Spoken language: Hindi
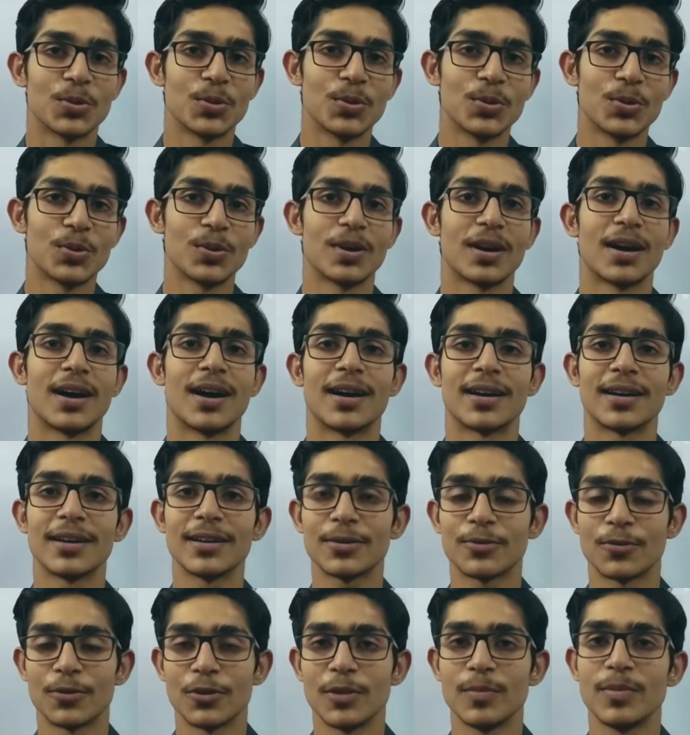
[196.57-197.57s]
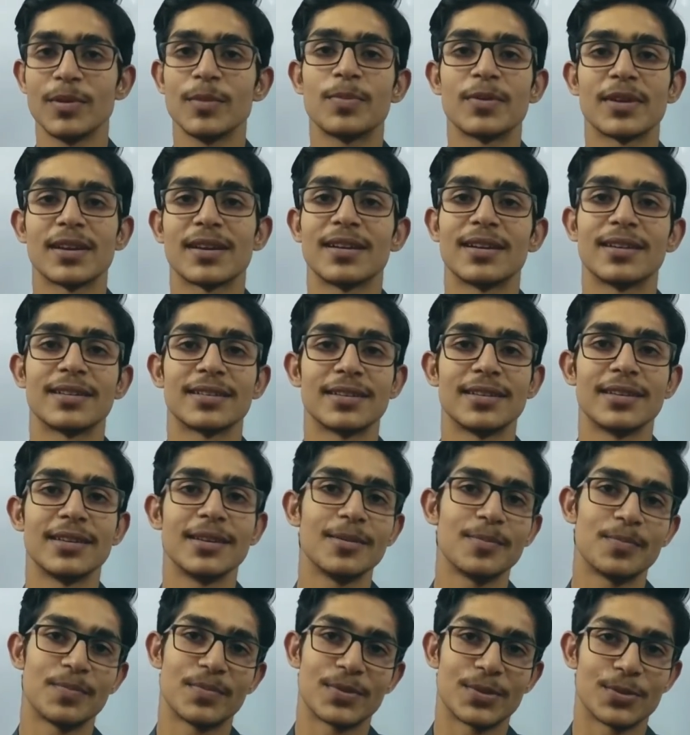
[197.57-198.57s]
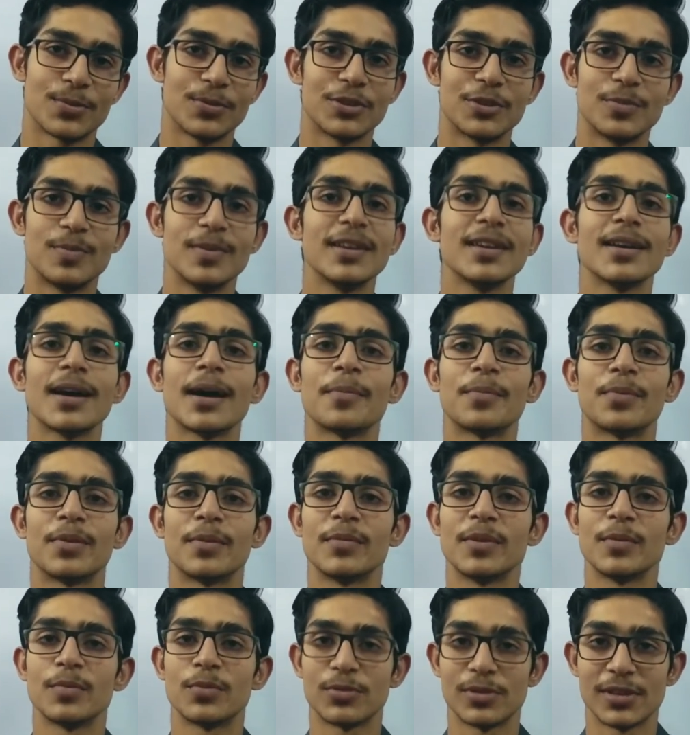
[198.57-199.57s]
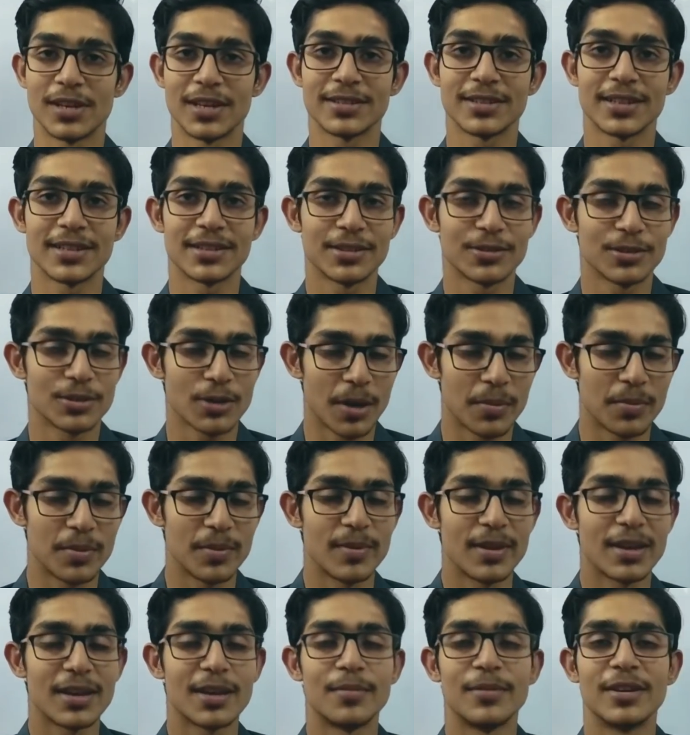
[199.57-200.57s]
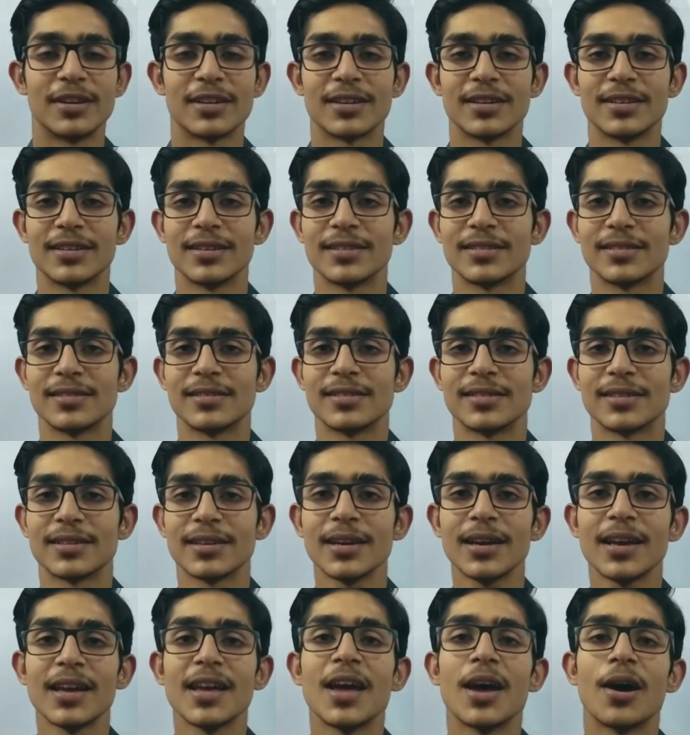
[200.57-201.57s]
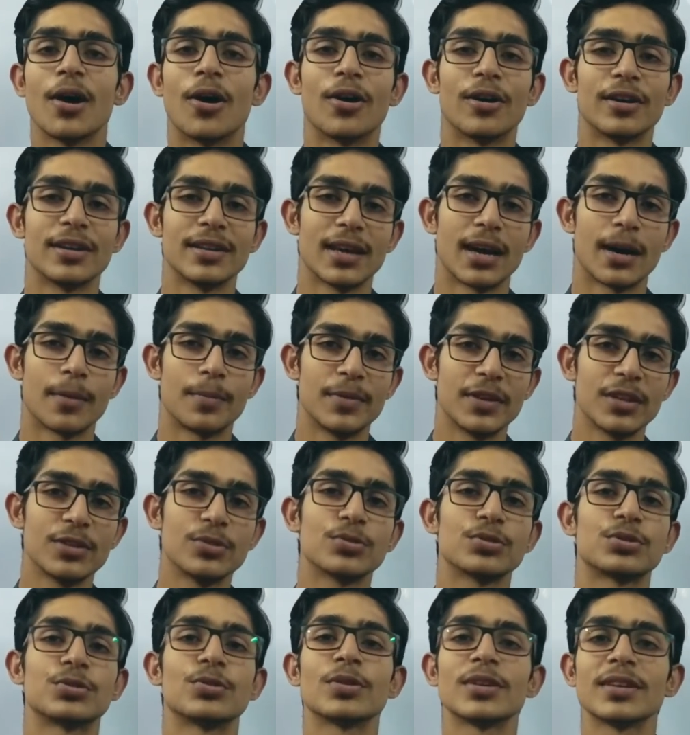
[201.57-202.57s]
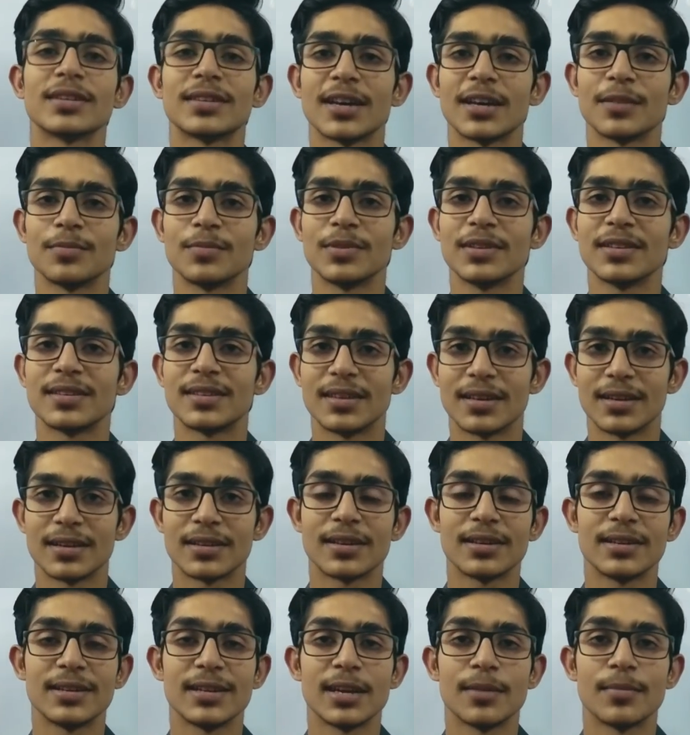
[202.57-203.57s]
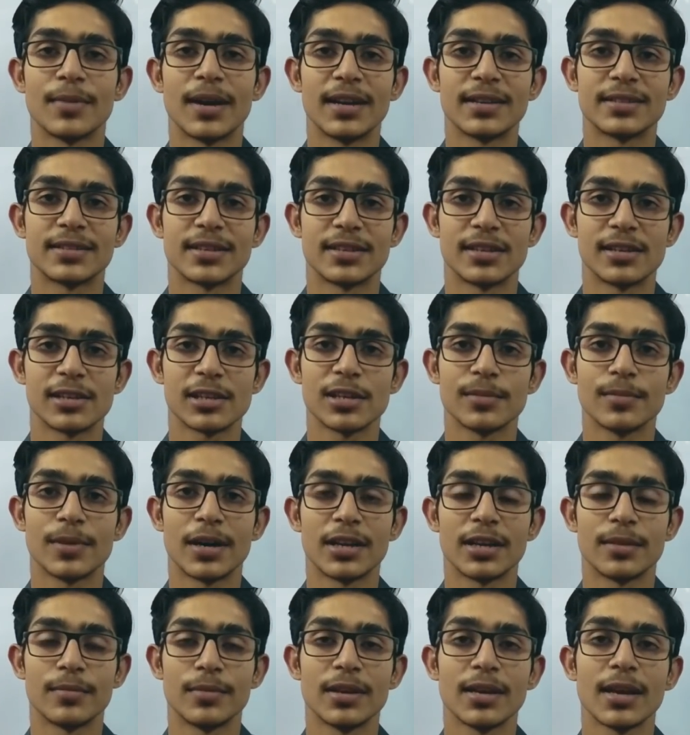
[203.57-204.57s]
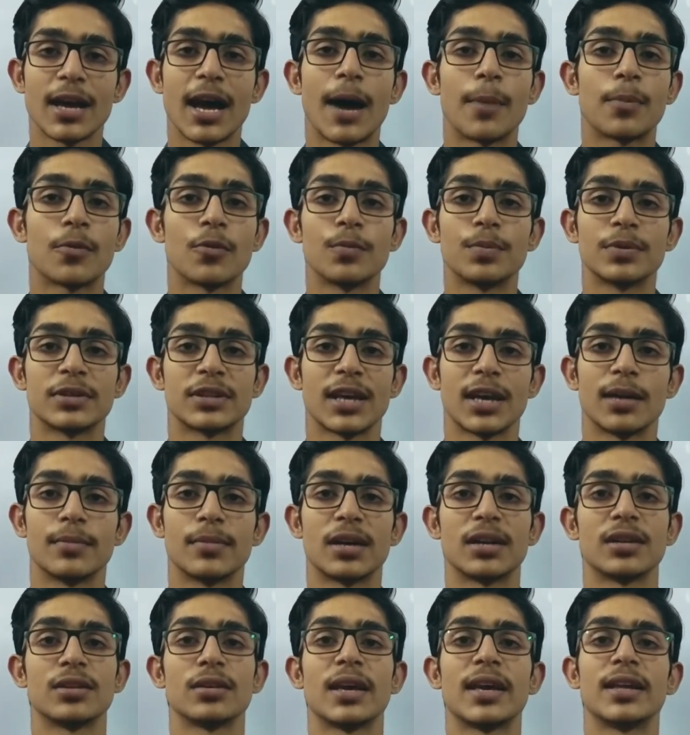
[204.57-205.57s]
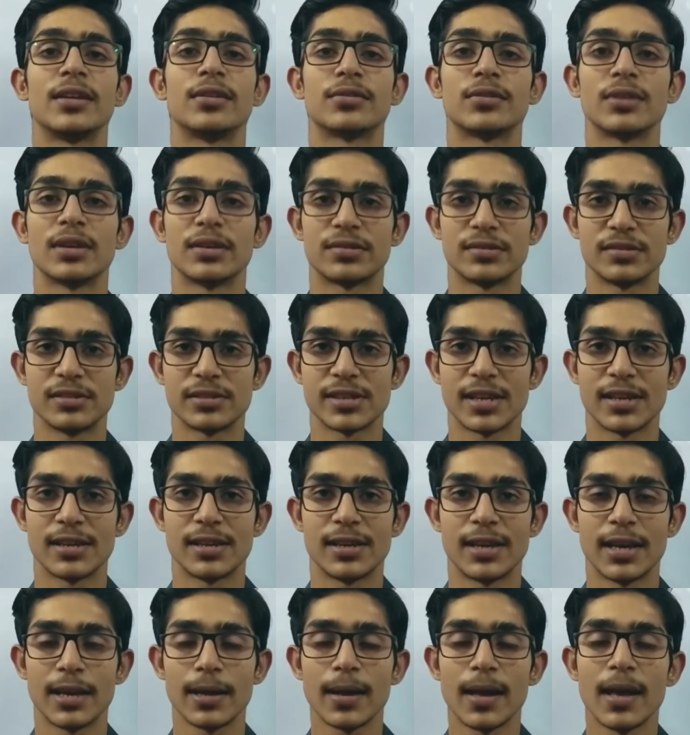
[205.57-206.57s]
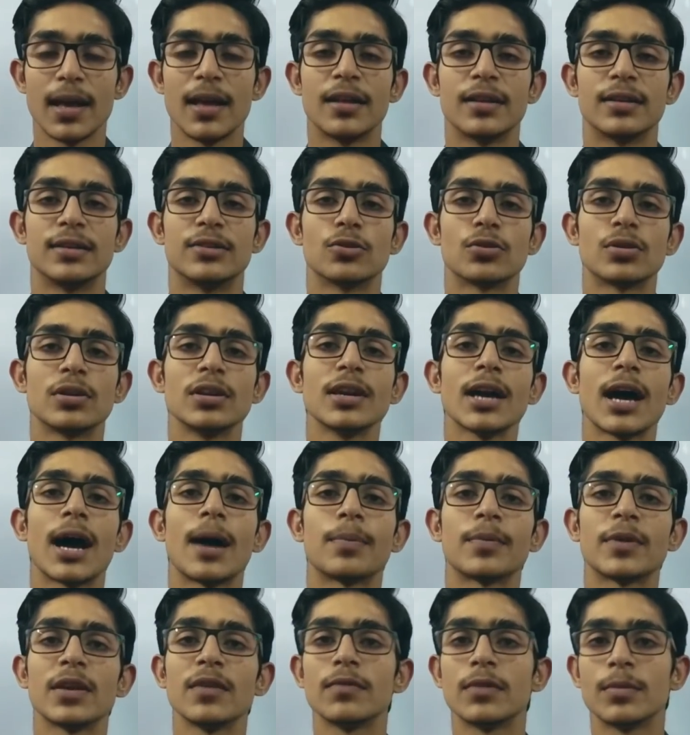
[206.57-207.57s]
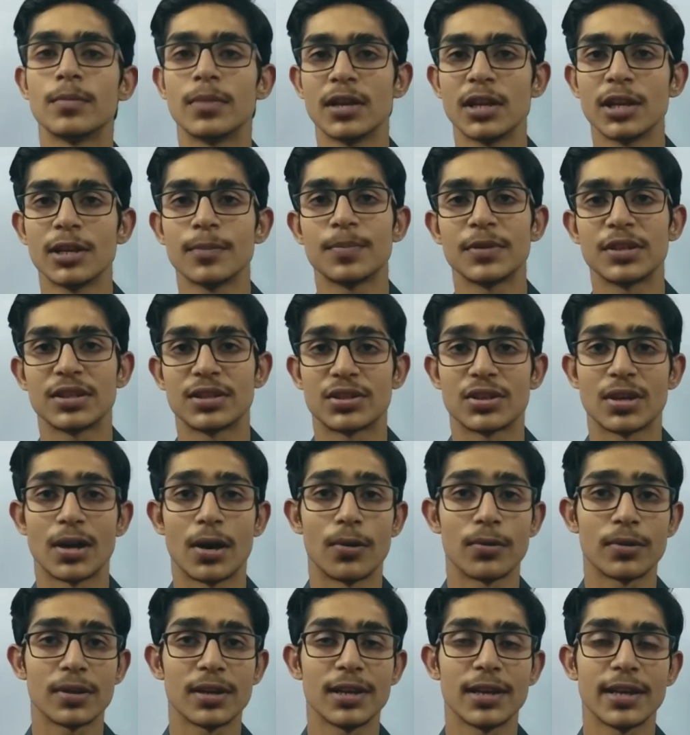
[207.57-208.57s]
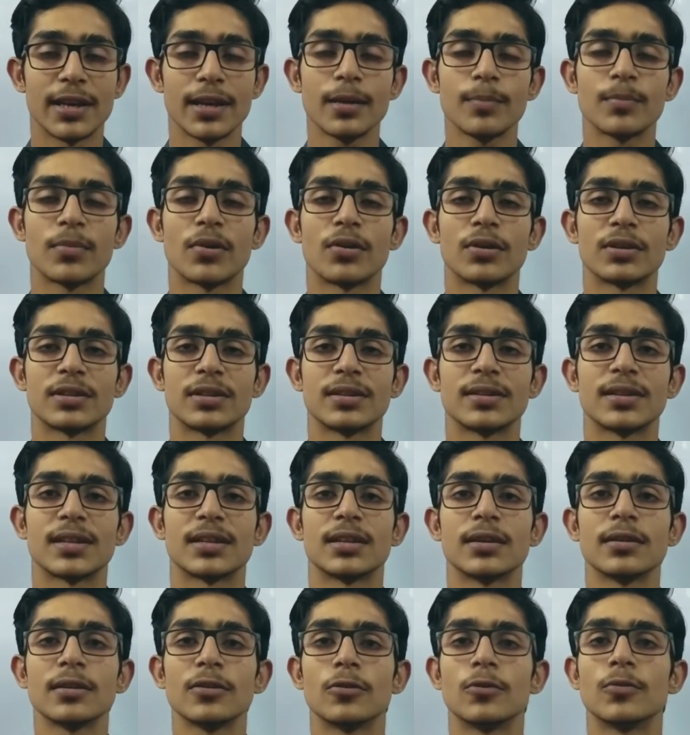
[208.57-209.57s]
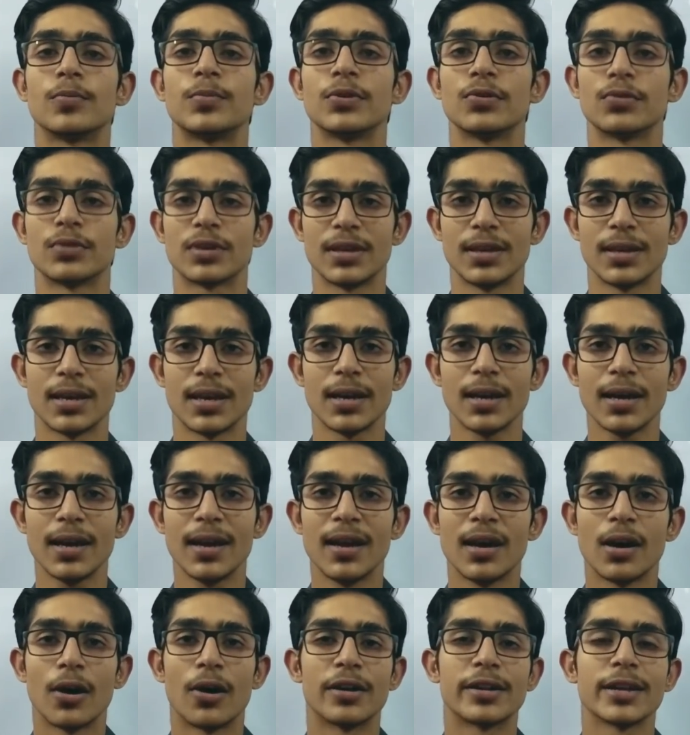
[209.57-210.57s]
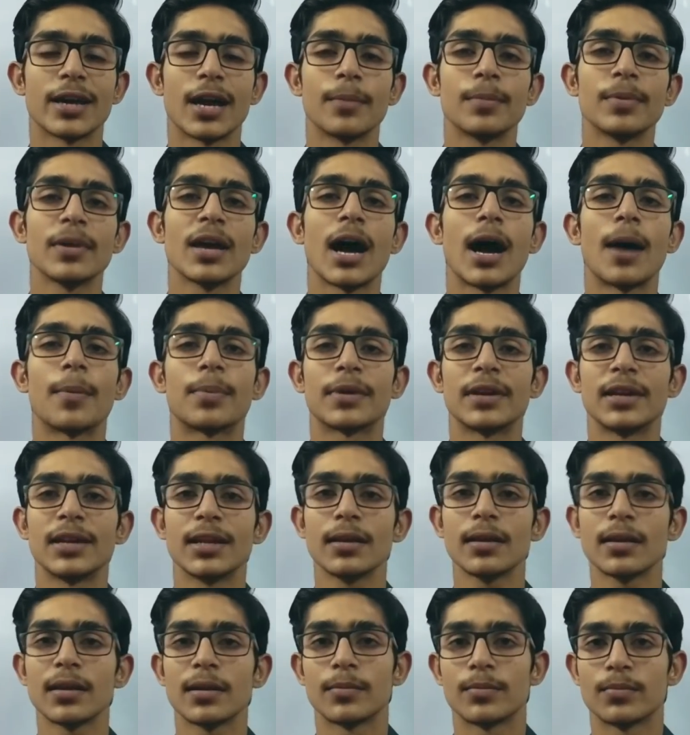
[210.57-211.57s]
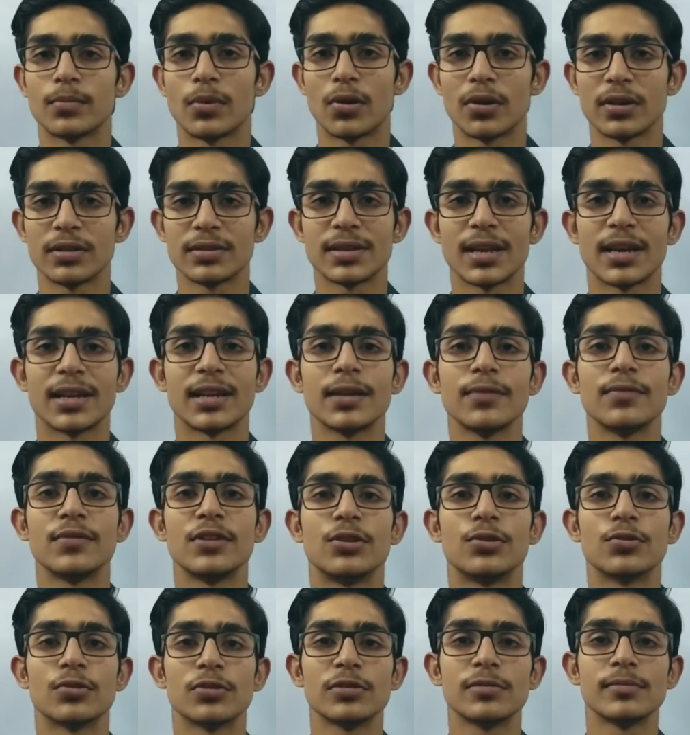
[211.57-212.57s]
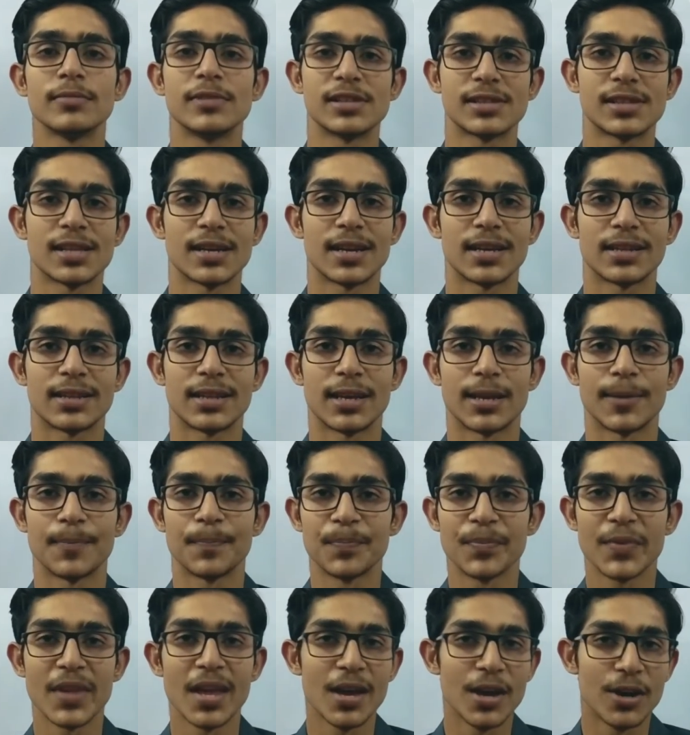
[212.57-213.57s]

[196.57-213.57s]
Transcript: तो अगर कोई भी प्रकार की कुछ भी आप हमें बोलना चाहते हो तो आप हमें कमेंट करिए जल्दी से और अपने दोस्तों के साथ भी शेयर करिए हमारे चैनल के बारे में आपको पता है हमारा एजुकेशनल चैनल है जो कि आपकी विभिन्न परीक्षाओं के लिए बहुत ही ज़्यादा उपयोगी है और यहाँ पे आपके लिए बहुत सारे वीडियोज़ मिलते रहते हैं